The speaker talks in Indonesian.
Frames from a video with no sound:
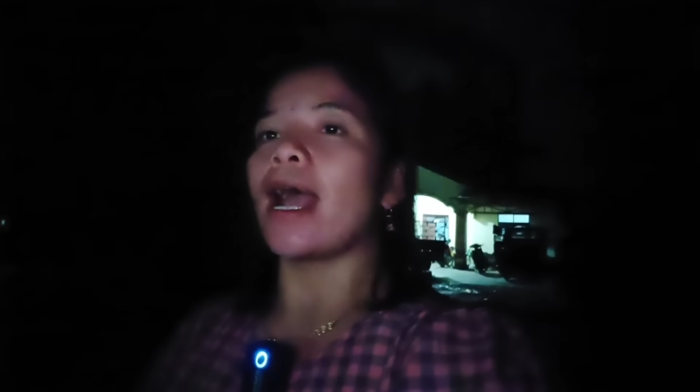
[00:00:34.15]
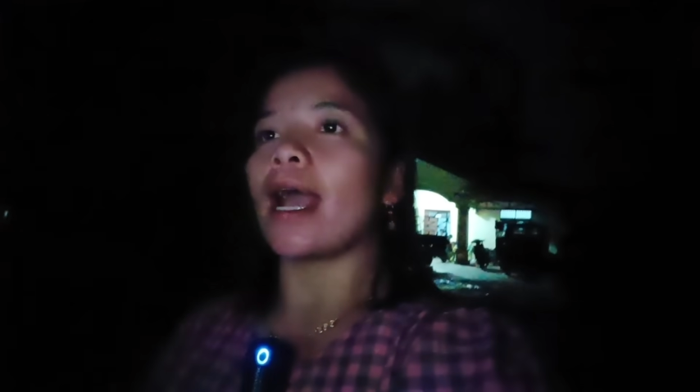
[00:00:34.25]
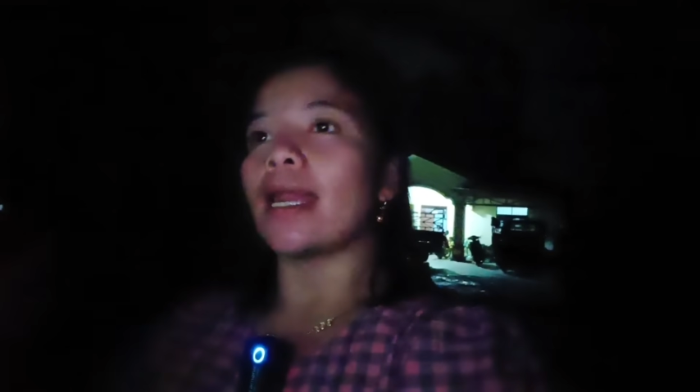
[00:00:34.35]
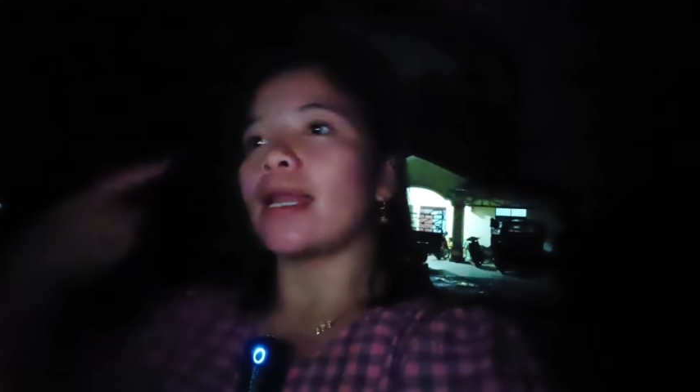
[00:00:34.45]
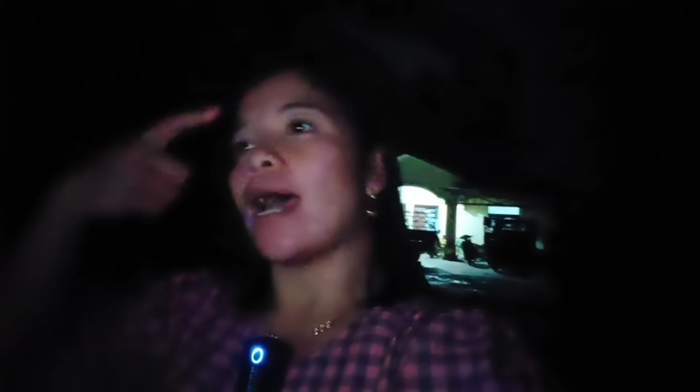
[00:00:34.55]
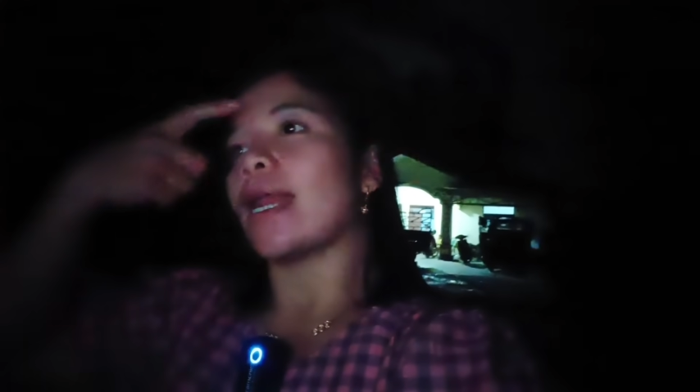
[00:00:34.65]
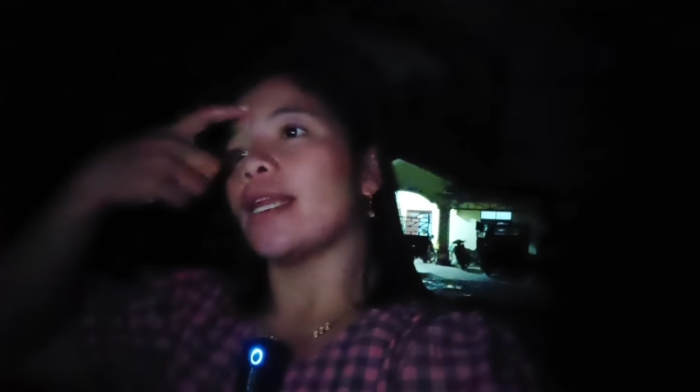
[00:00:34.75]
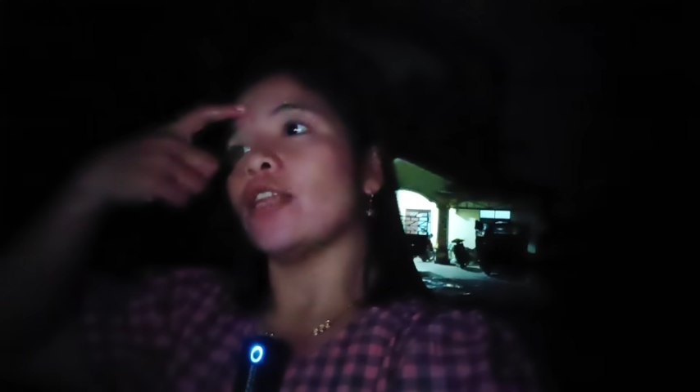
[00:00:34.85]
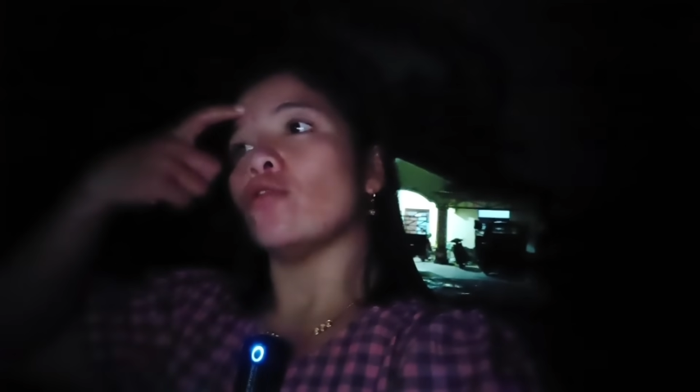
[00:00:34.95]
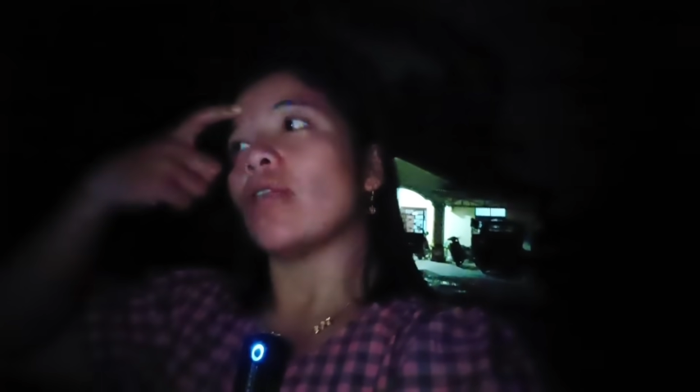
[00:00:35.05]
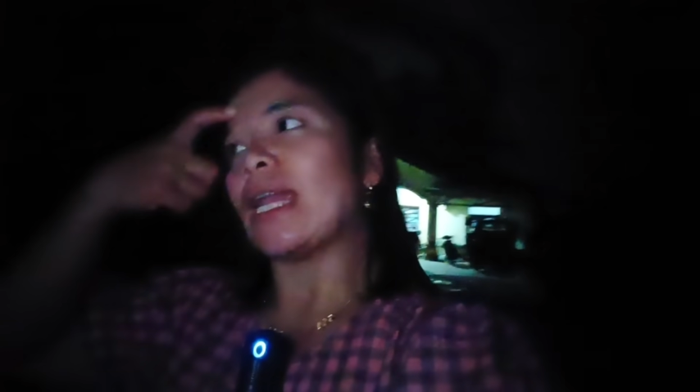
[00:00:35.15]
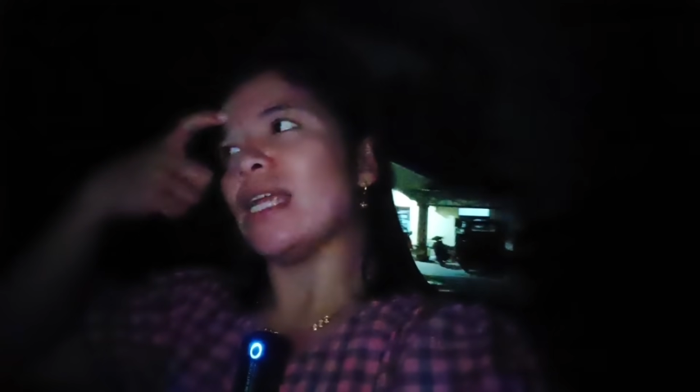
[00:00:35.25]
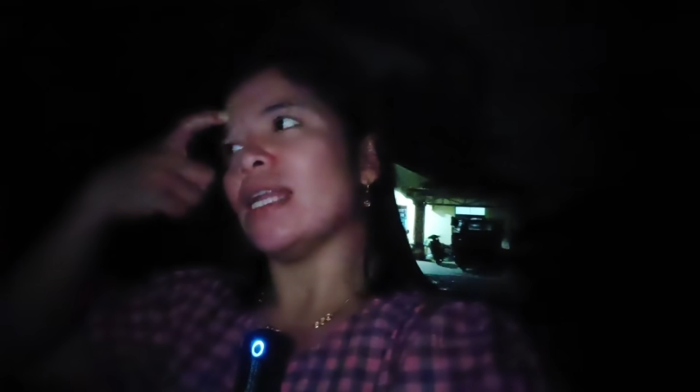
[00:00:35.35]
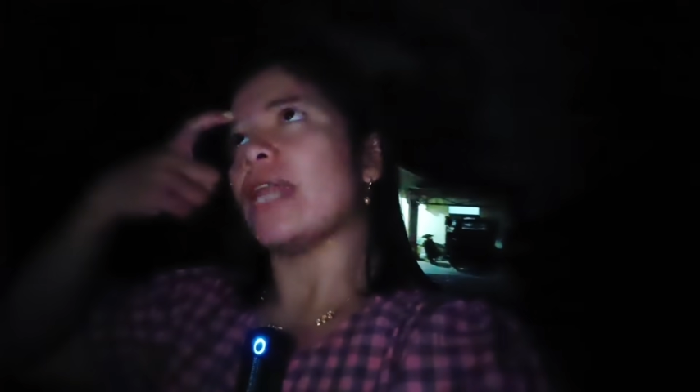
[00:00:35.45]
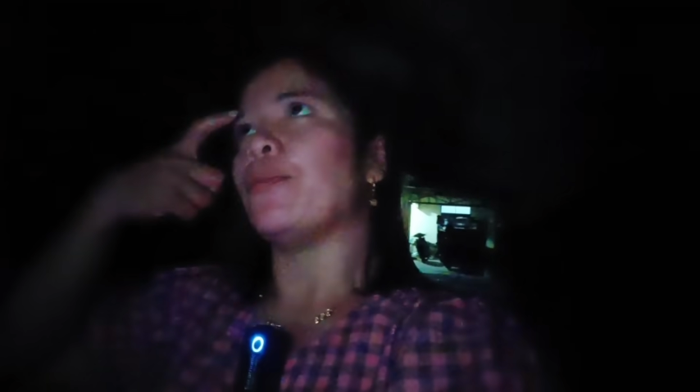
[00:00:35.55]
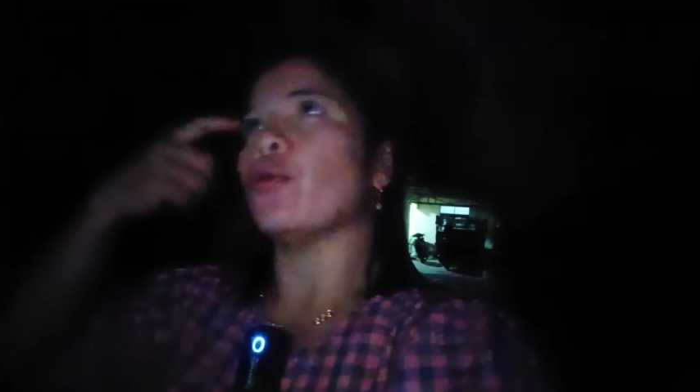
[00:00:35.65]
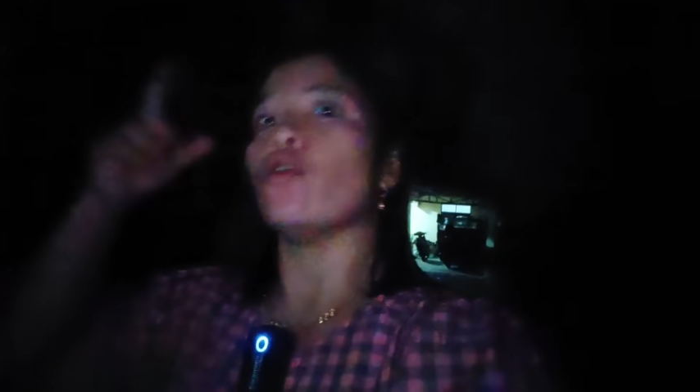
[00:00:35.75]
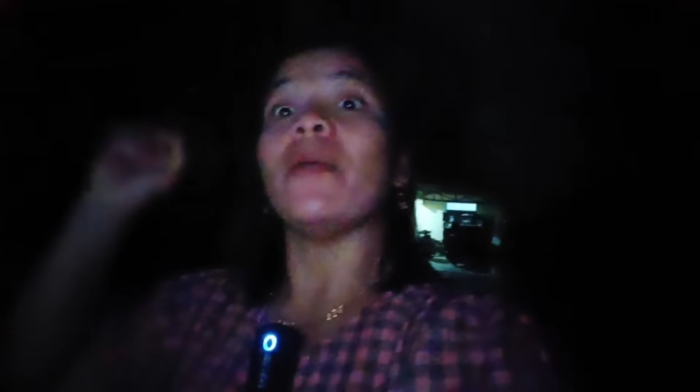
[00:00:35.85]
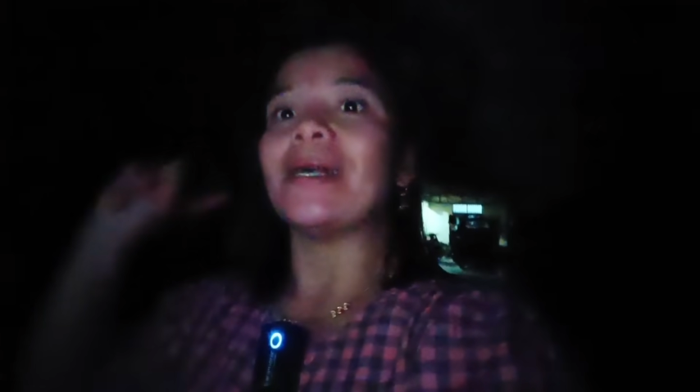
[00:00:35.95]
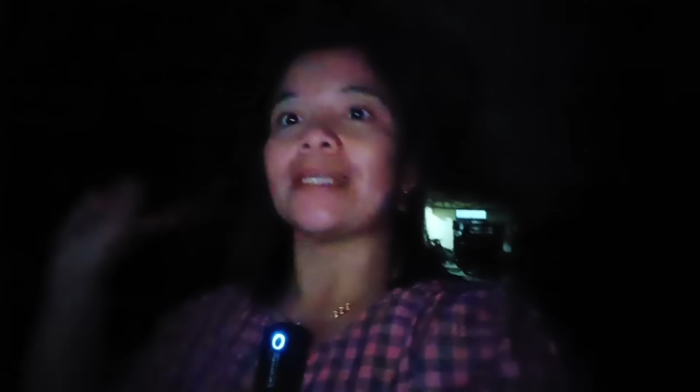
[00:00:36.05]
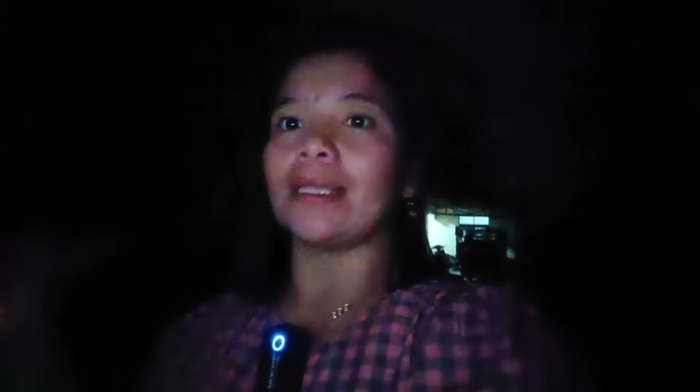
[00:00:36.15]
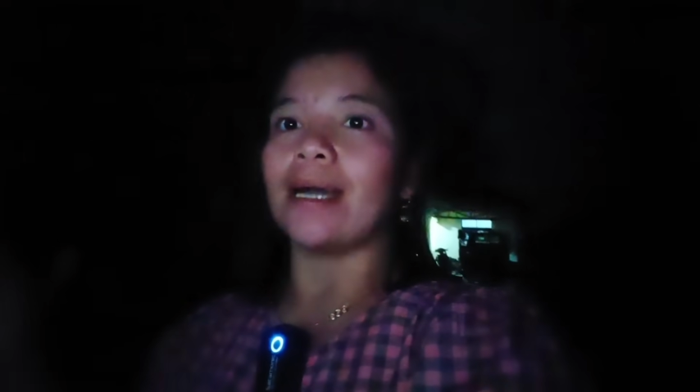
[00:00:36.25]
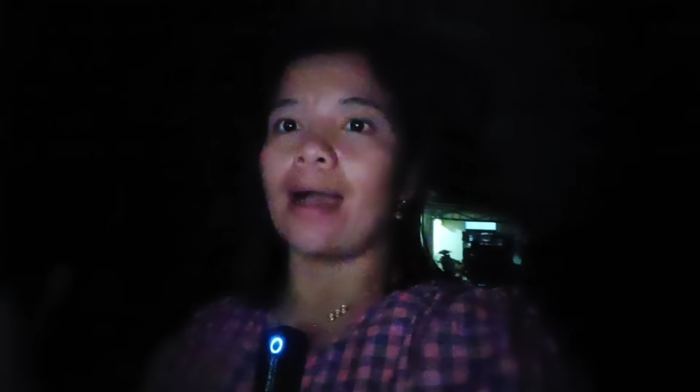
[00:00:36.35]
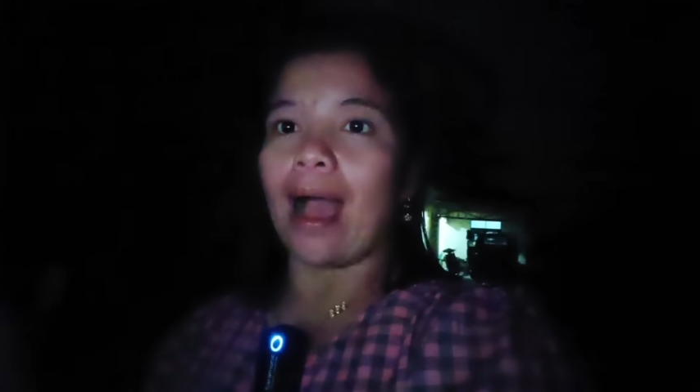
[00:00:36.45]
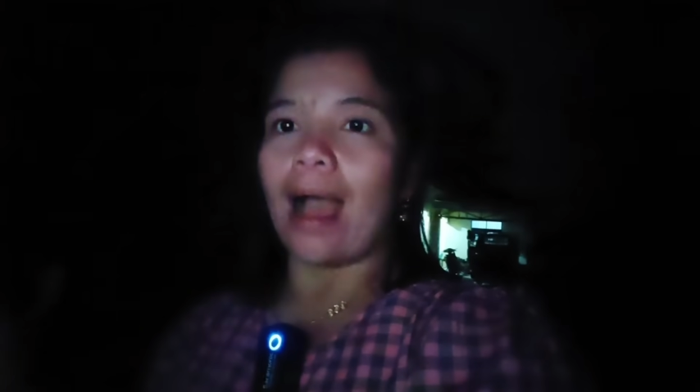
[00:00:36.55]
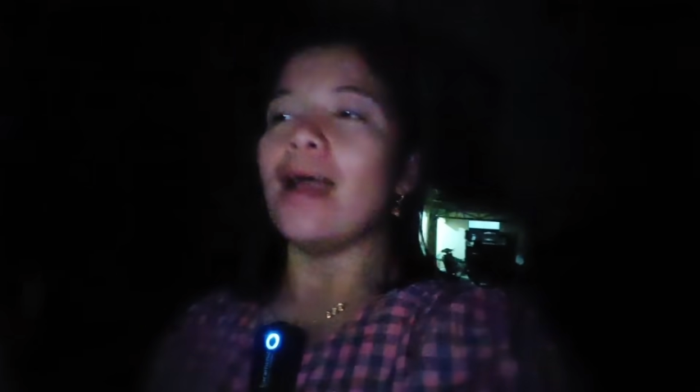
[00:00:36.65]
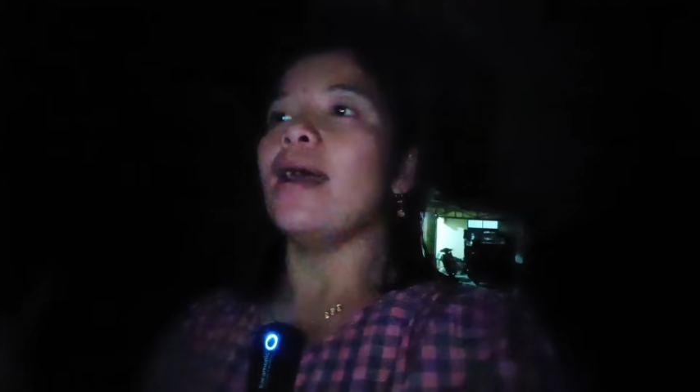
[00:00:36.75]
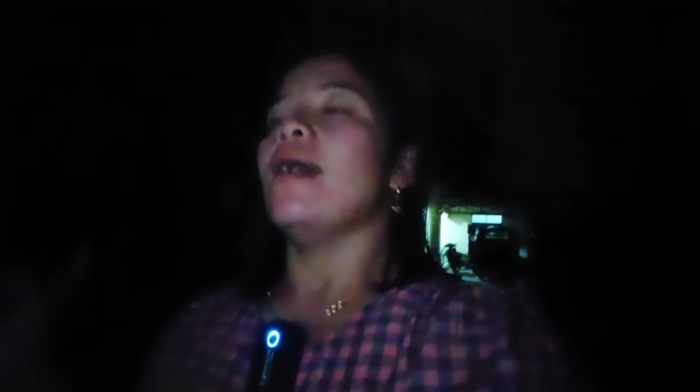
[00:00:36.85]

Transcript: karena hari ini tuh tadi dari pukul lima setengah